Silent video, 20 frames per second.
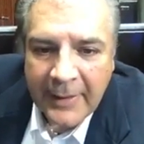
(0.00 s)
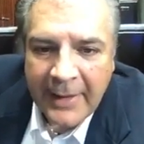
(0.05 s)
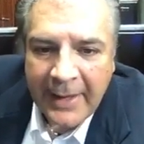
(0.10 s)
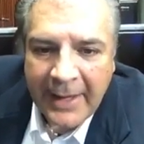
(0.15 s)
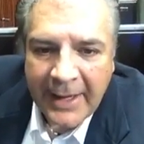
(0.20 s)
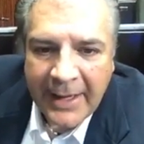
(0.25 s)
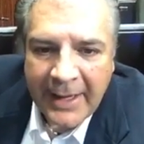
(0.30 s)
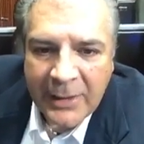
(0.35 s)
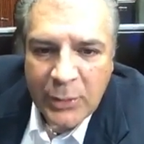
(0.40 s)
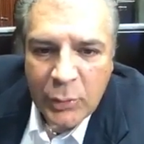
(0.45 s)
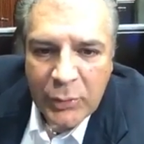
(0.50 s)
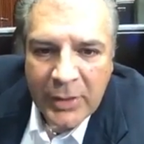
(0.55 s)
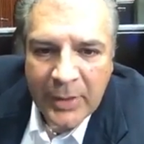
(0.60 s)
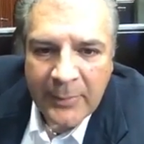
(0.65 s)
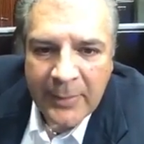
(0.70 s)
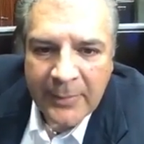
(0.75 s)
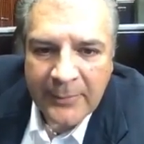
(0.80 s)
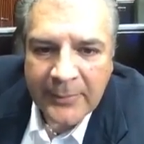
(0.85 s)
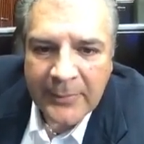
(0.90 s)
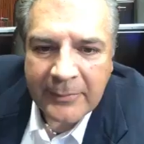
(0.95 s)

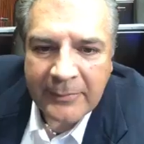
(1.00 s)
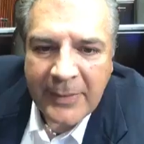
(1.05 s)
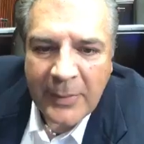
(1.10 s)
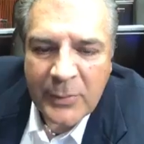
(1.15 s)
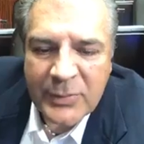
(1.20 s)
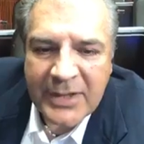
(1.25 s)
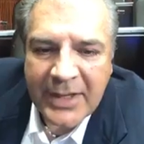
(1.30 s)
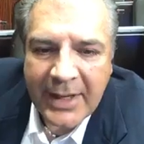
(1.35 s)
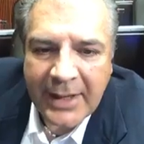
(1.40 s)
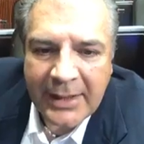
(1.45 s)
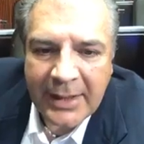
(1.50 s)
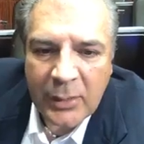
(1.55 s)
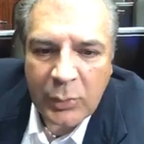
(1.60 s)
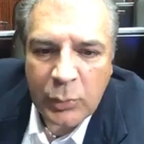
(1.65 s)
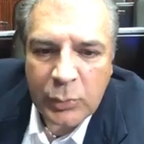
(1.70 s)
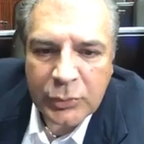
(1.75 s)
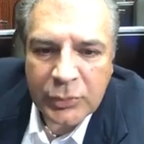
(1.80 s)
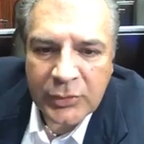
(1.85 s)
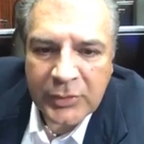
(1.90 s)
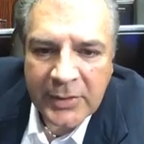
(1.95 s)
ayúdame, vamos a jalar
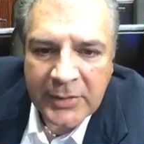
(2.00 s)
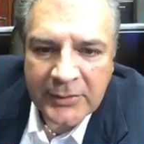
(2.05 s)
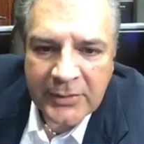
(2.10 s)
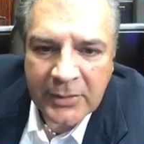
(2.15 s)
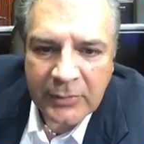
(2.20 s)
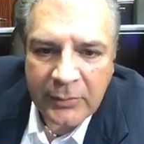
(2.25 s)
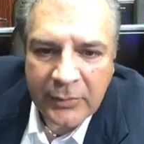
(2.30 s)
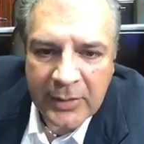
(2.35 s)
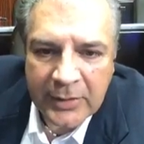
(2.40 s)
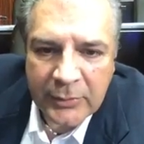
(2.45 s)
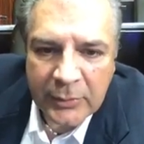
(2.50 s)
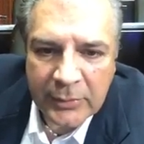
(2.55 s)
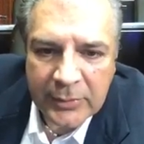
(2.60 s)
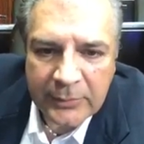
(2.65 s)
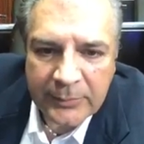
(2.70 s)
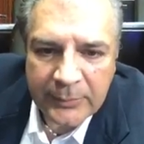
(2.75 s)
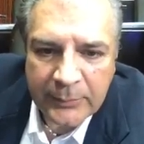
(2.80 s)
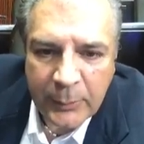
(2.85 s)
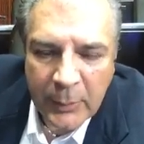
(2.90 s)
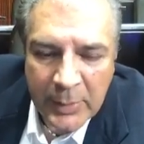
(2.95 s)
juntos en este esfuerzo.
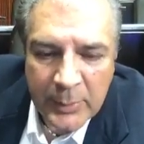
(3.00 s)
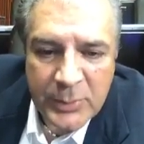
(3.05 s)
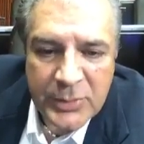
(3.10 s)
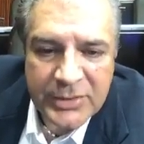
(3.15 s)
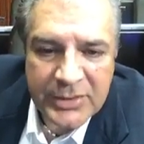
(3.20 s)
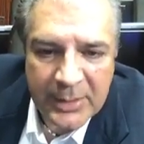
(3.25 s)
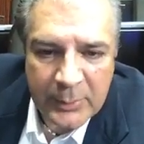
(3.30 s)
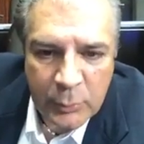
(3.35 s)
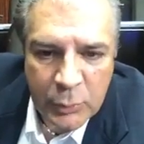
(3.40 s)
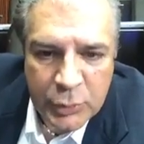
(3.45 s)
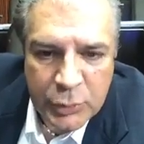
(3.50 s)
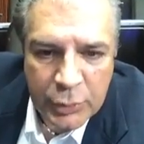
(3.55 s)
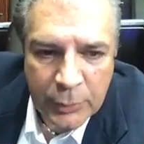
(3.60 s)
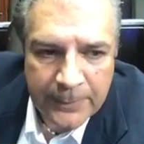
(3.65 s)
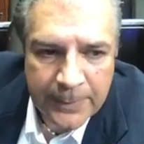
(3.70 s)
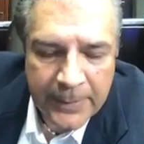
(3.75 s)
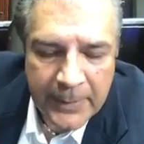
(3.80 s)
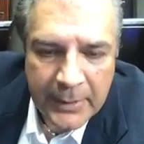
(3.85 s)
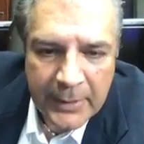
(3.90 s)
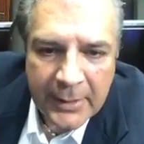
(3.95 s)
Podemos hacer mucho.
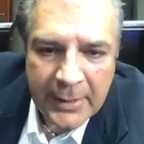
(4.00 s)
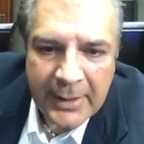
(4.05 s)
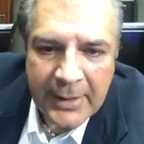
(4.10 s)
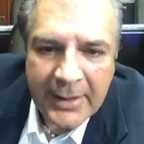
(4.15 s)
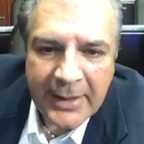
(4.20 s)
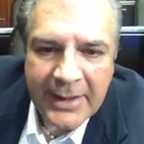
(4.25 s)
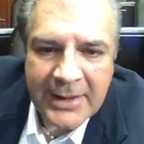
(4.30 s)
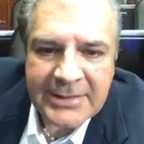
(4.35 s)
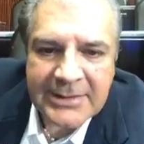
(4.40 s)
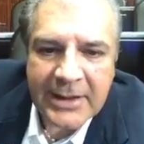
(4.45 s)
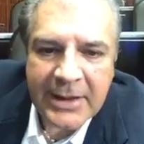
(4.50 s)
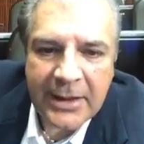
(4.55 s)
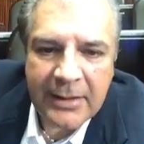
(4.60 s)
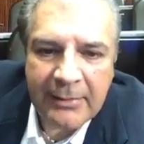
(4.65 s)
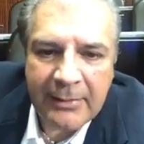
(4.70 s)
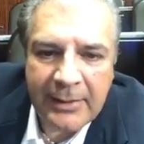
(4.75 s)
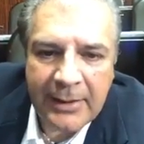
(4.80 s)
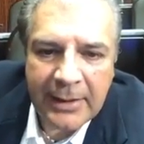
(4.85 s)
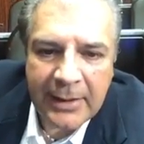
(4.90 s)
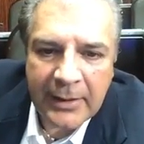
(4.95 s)

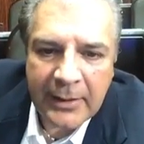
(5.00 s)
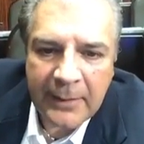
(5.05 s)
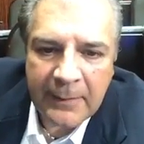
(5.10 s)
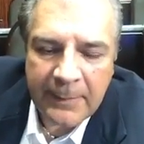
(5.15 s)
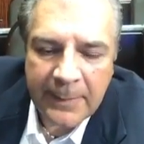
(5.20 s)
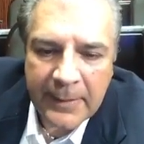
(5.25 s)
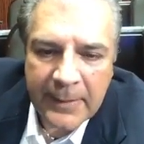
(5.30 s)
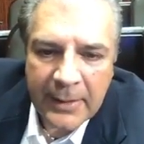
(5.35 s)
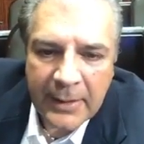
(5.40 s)
Escríbele